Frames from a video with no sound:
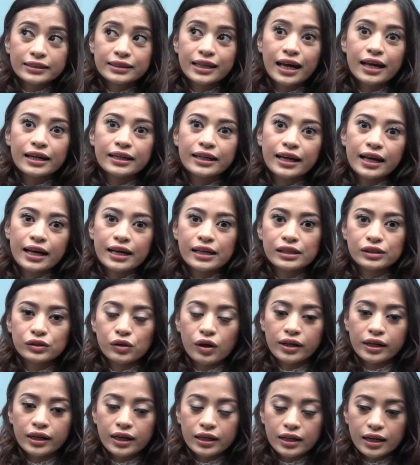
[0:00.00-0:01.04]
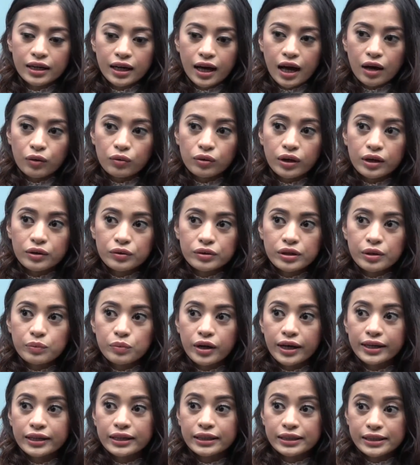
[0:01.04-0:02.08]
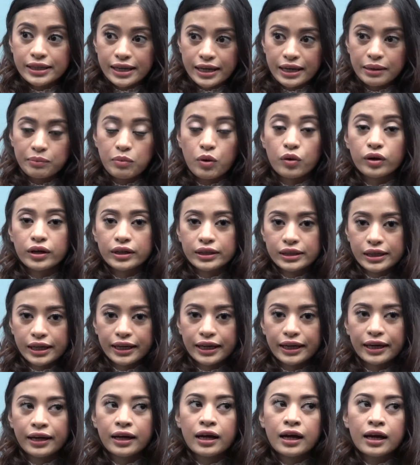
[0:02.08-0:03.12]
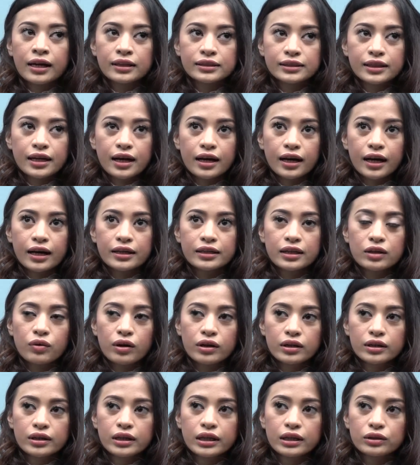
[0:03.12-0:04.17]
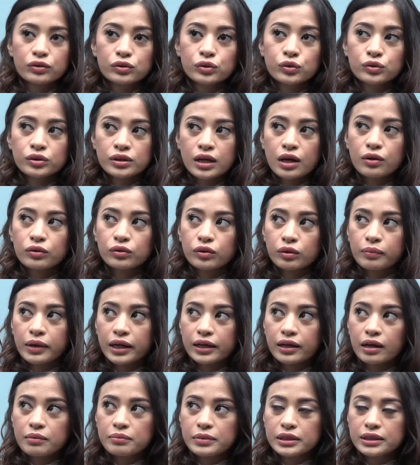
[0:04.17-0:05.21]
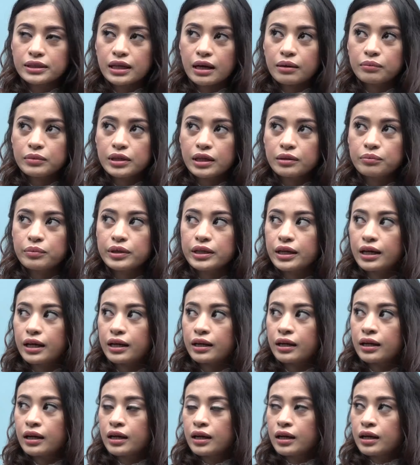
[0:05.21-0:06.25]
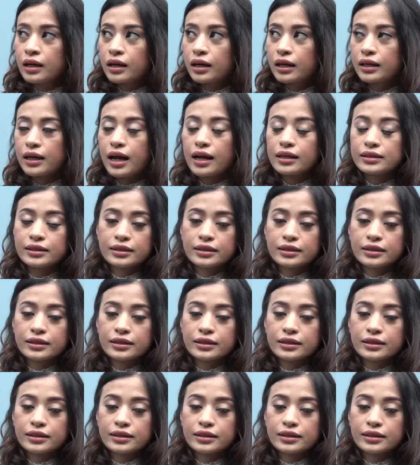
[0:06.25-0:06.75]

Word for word: alasannya soalnya kan anak aku kan udah mulai gede mau gede sedangkan di luar negeri itu susah untuk mereka bisa benar-benar kenal